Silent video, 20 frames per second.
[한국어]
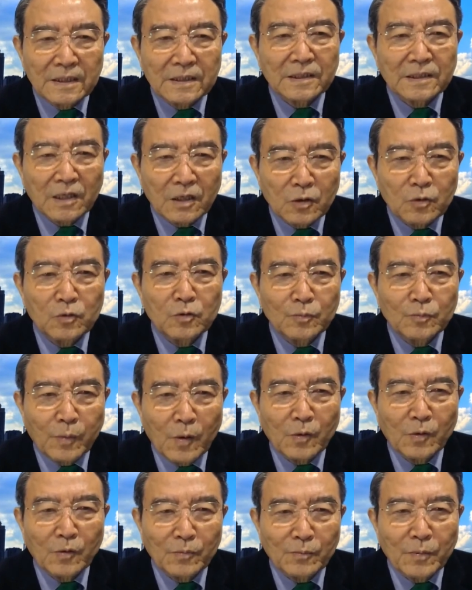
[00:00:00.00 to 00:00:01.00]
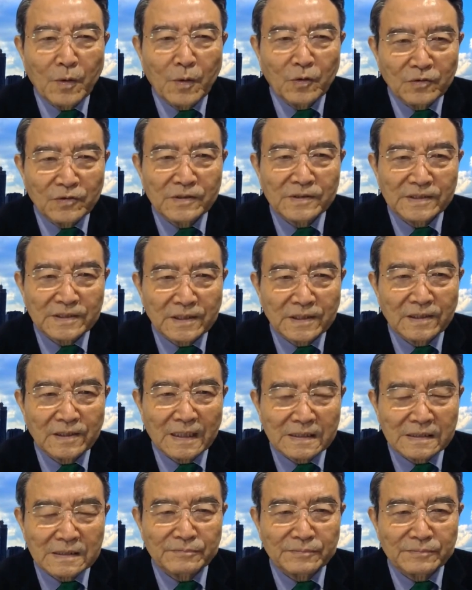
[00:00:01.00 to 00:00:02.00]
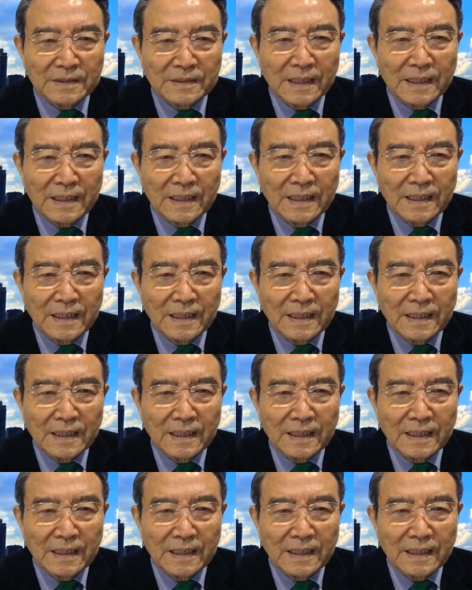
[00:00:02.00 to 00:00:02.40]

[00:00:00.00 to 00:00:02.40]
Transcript: 겨우 복, 복원을 시켜놨습니다.